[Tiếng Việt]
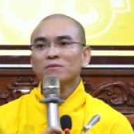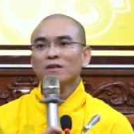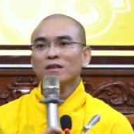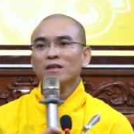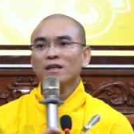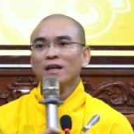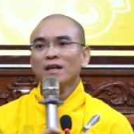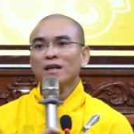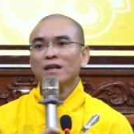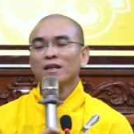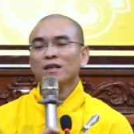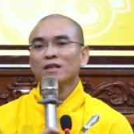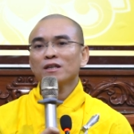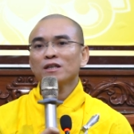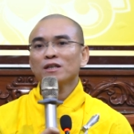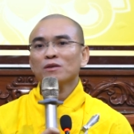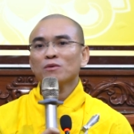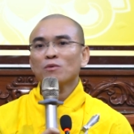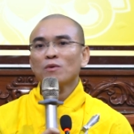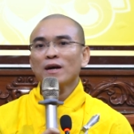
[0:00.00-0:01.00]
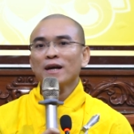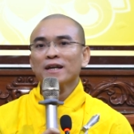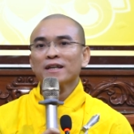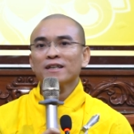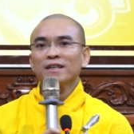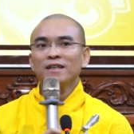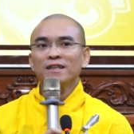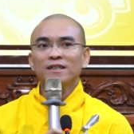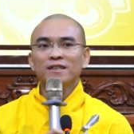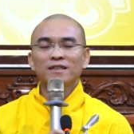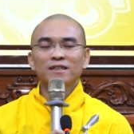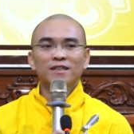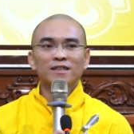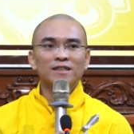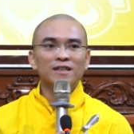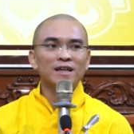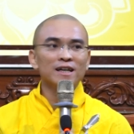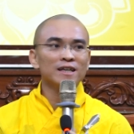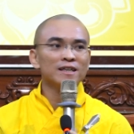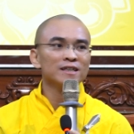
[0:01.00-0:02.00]
đó là liên quan đến những
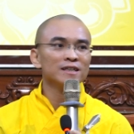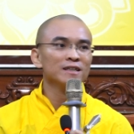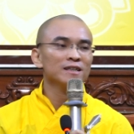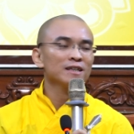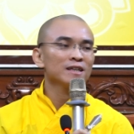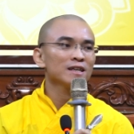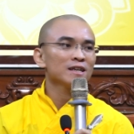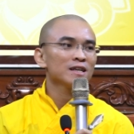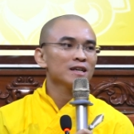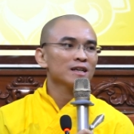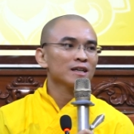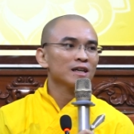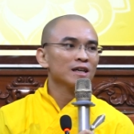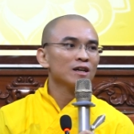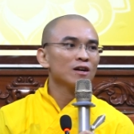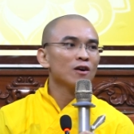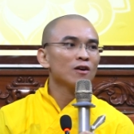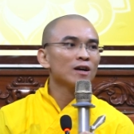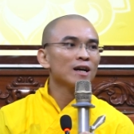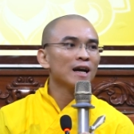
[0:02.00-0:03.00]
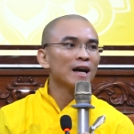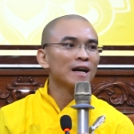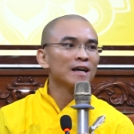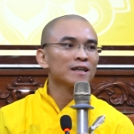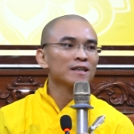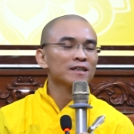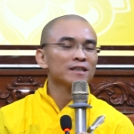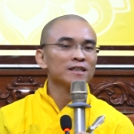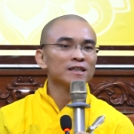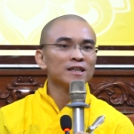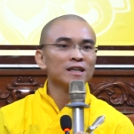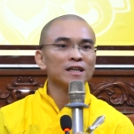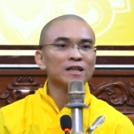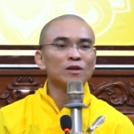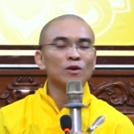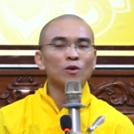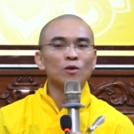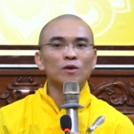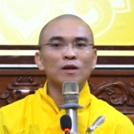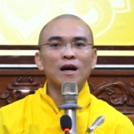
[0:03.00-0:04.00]
cái khó khăn, những cái
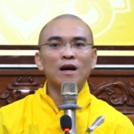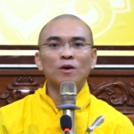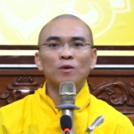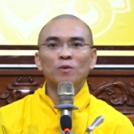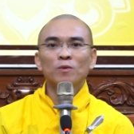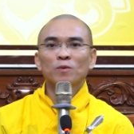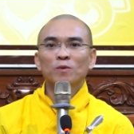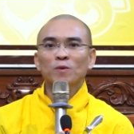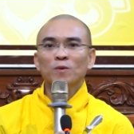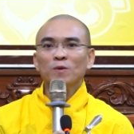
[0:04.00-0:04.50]
khổ đau,